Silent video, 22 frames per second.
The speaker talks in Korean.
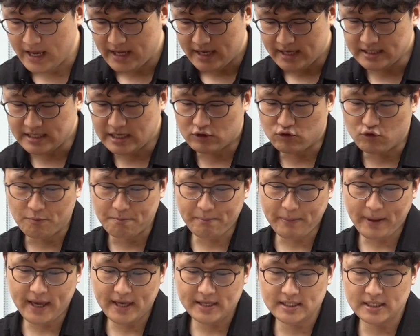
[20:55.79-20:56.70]
이제
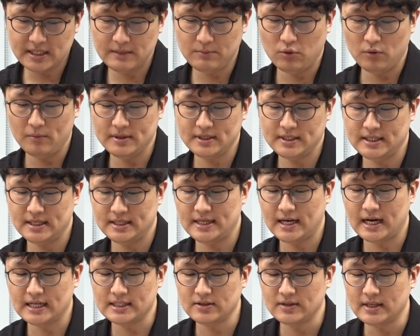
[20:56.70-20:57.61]
9페이지를 보면 이제
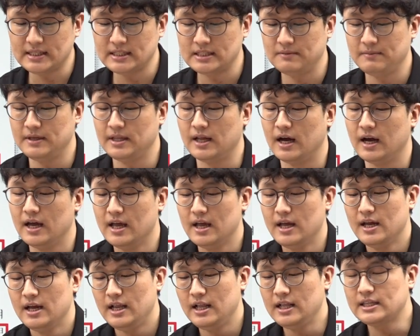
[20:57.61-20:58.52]
제가 써놨습니다.
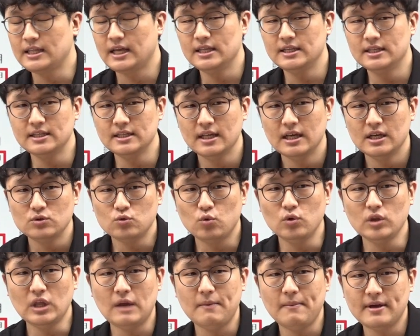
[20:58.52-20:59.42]
일단은
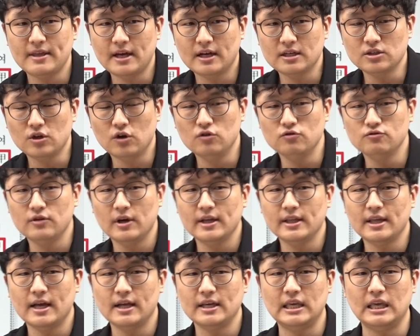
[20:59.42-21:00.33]
손해배상 청구에
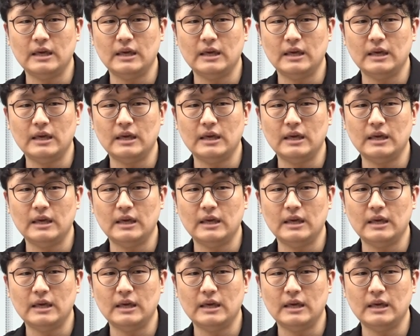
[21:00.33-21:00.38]
대한